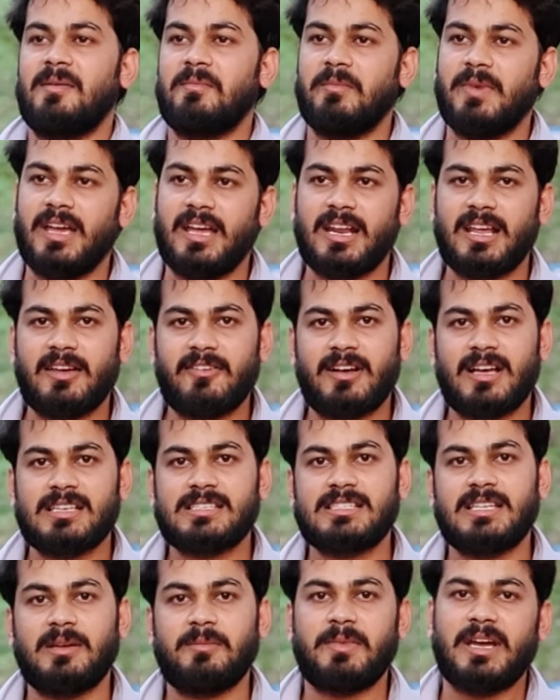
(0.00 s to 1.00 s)
मेरे
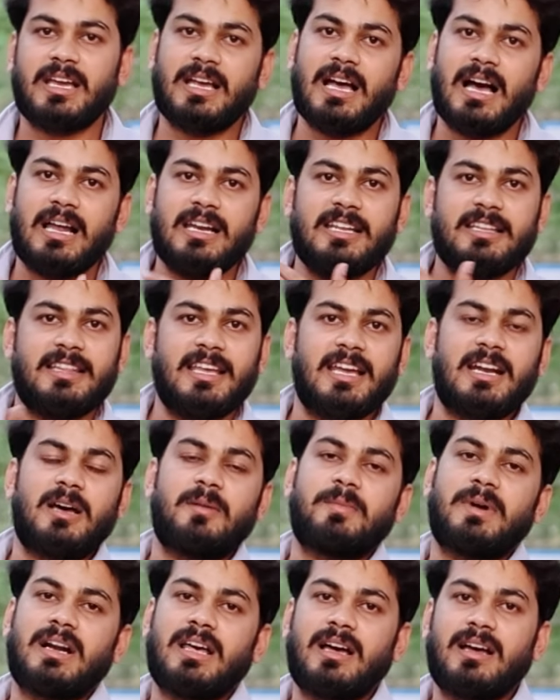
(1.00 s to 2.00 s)
वास्ते मैं गाली देना
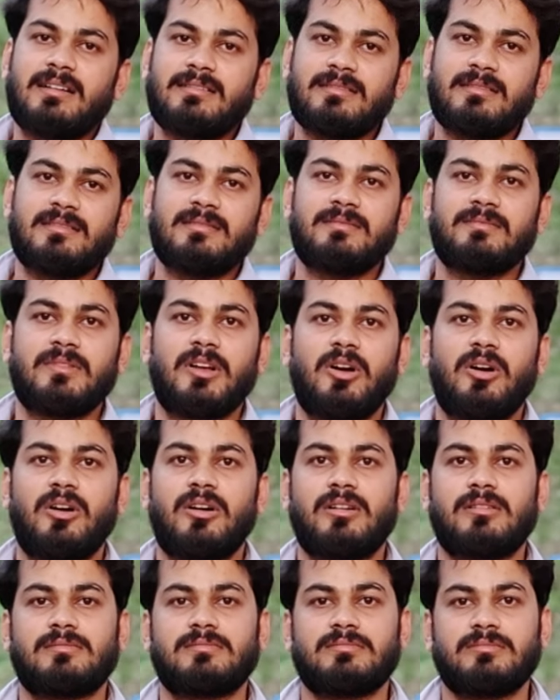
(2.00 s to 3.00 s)
पड़ा
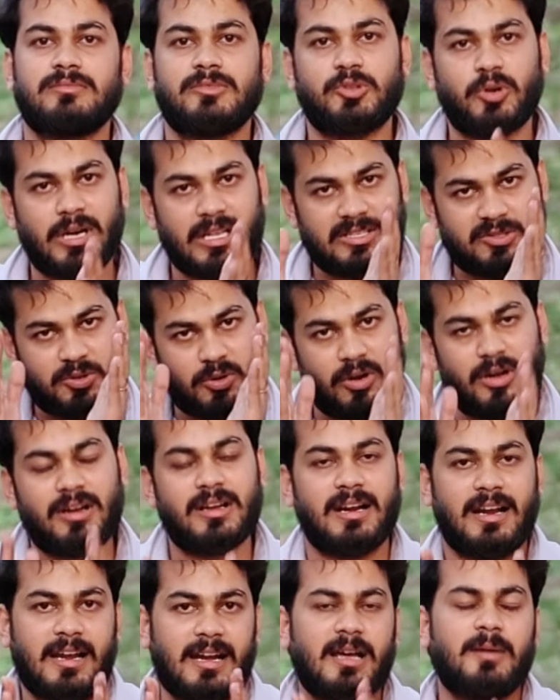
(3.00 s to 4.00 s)
और थोड़ा
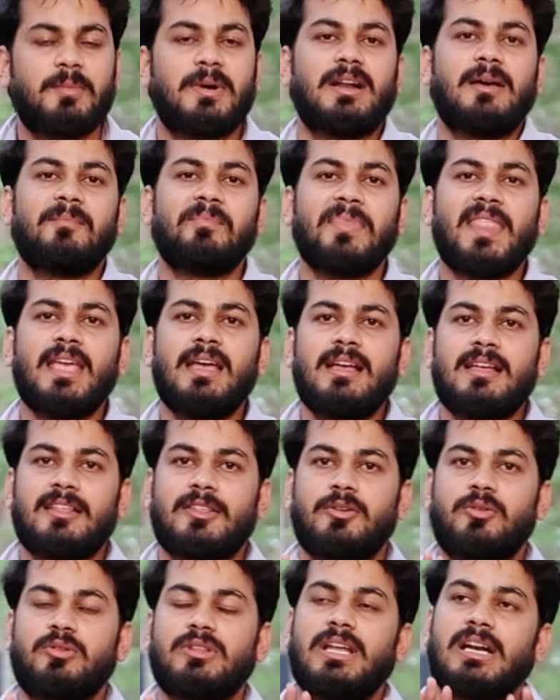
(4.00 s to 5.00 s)
स्ट्रांग रहना पड़ा
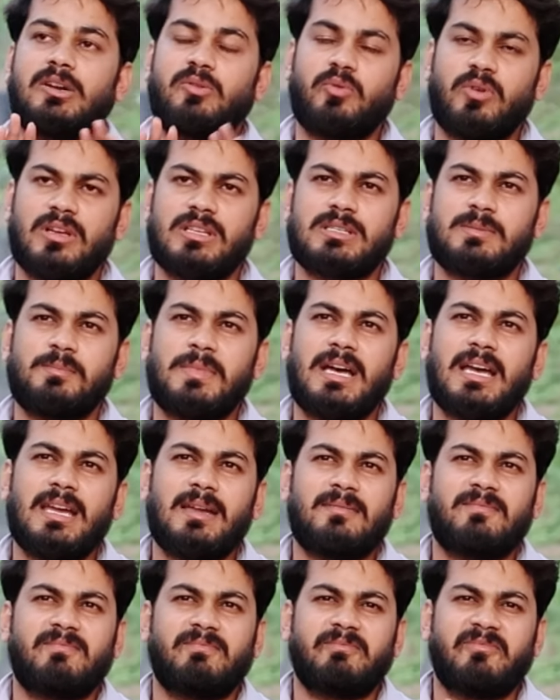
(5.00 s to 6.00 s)
तो दैट वाज
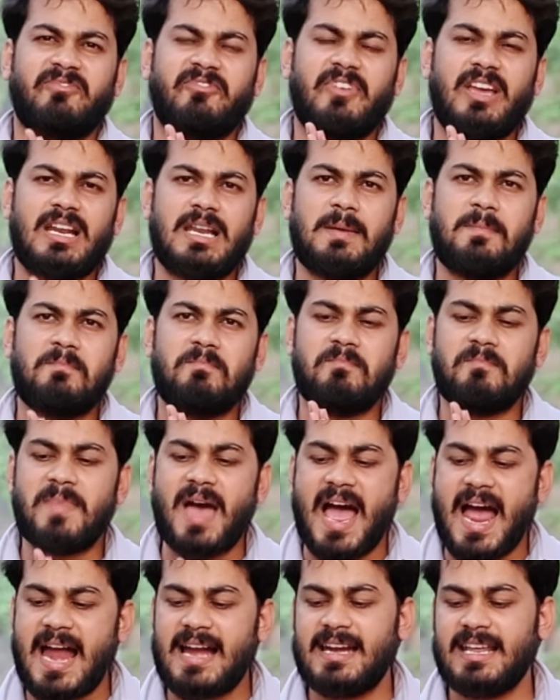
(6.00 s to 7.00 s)
माय वेरी
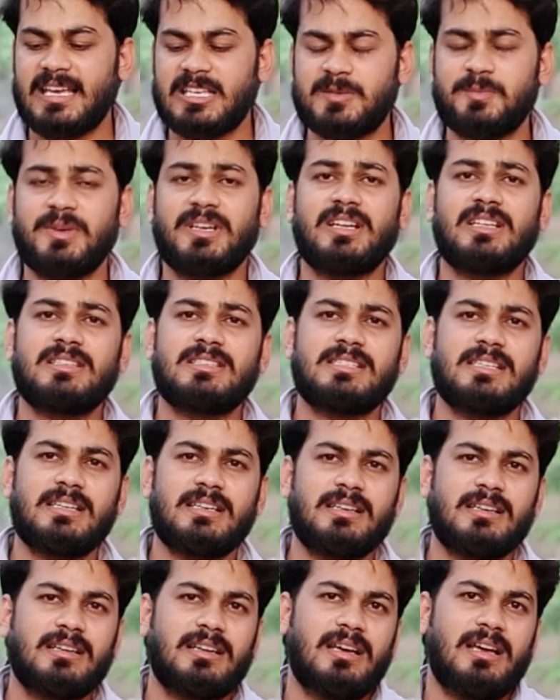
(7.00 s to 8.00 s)
बैड एक्सपीरियंस
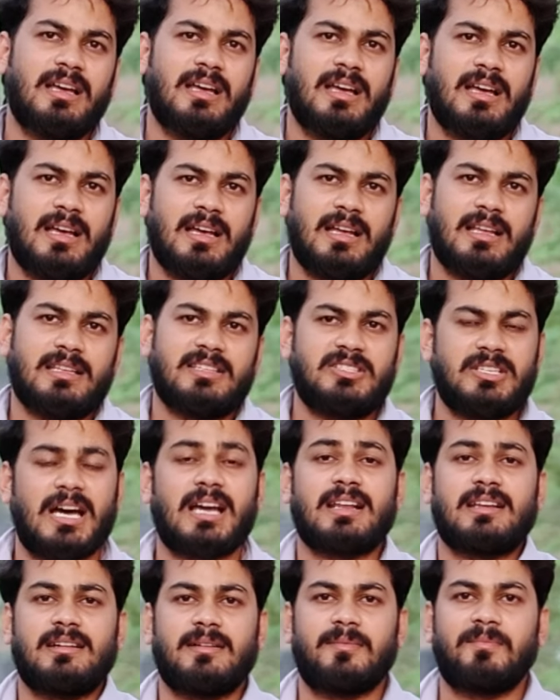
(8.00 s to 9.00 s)
इन
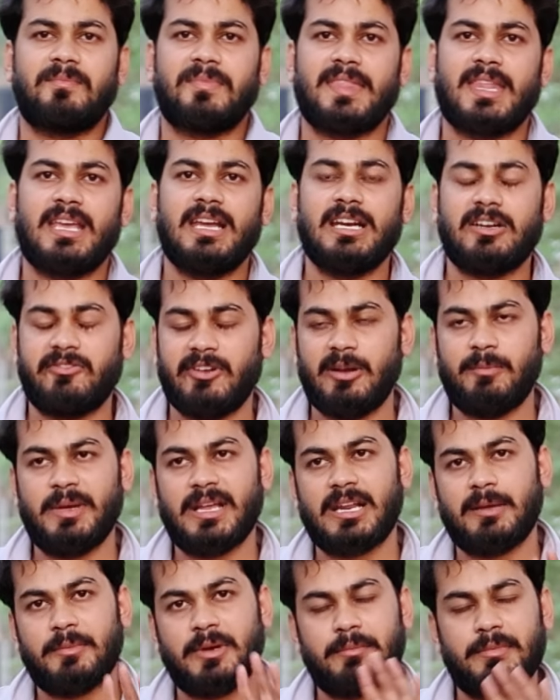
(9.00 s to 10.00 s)
झारखंड इट विल बी
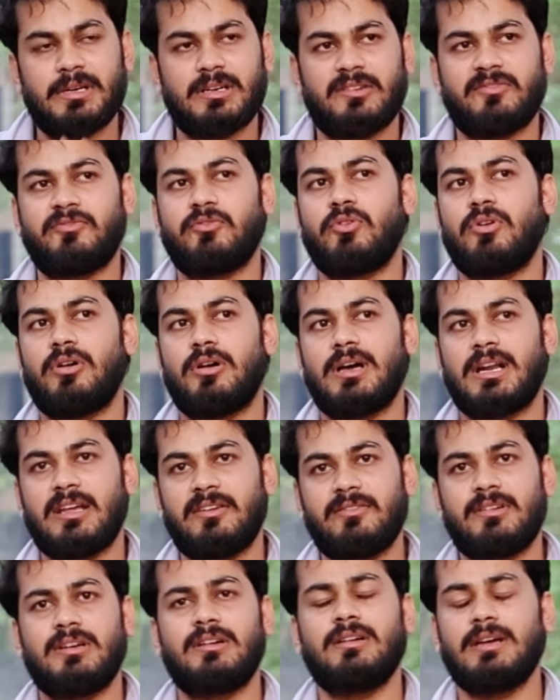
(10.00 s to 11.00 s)
रिमेंबर्ड फॉर
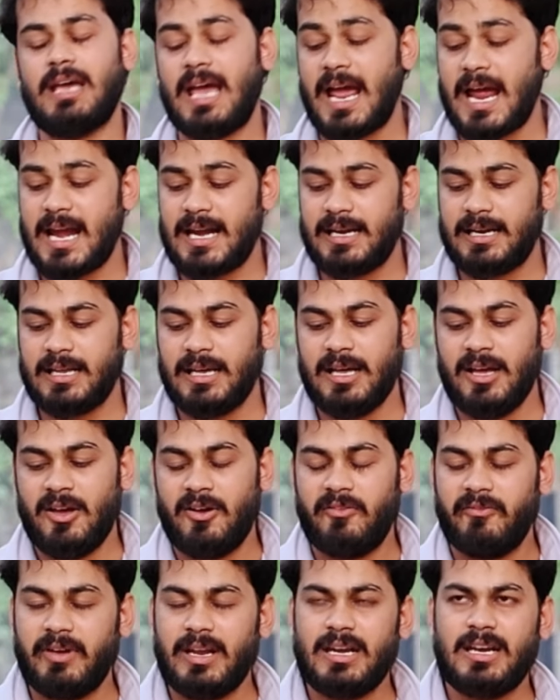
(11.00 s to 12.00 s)
एवर एंड
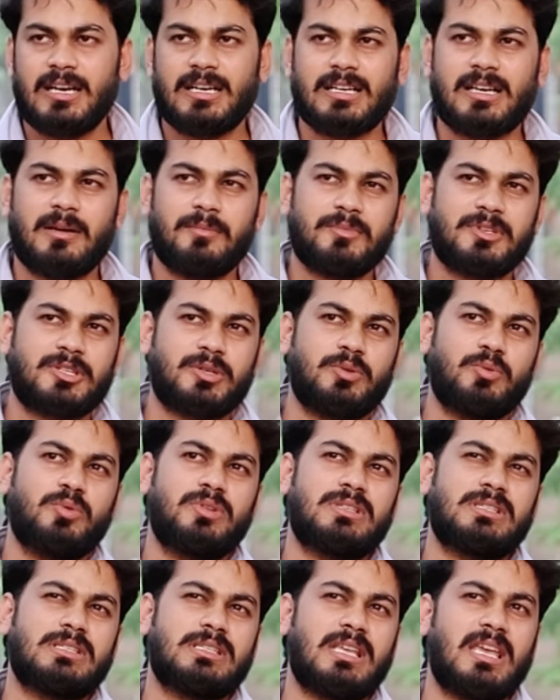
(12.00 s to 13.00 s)
व्हेन इट कम्स टू
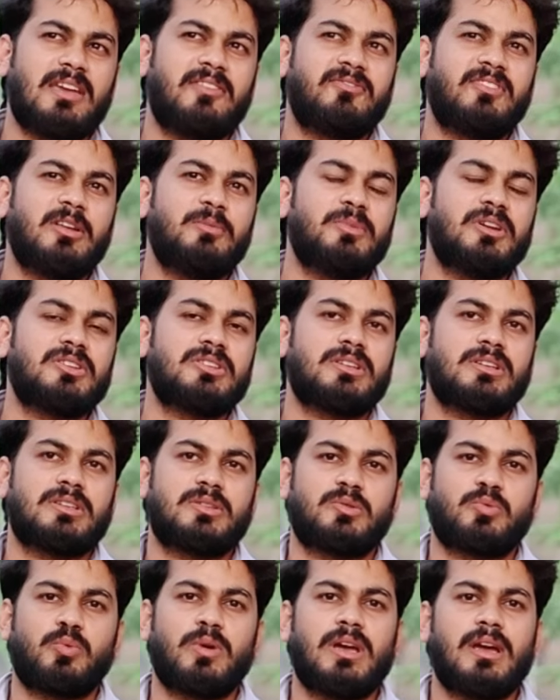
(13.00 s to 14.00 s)
सेफ्टी
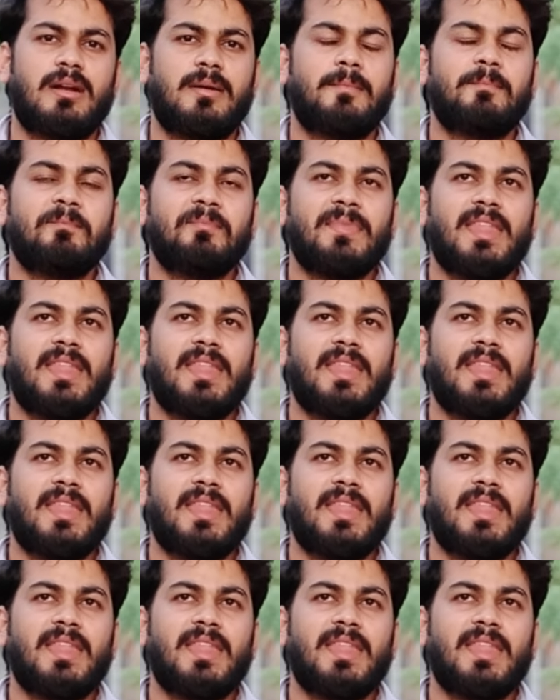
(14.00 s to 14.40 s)
मेजर्स व्हेन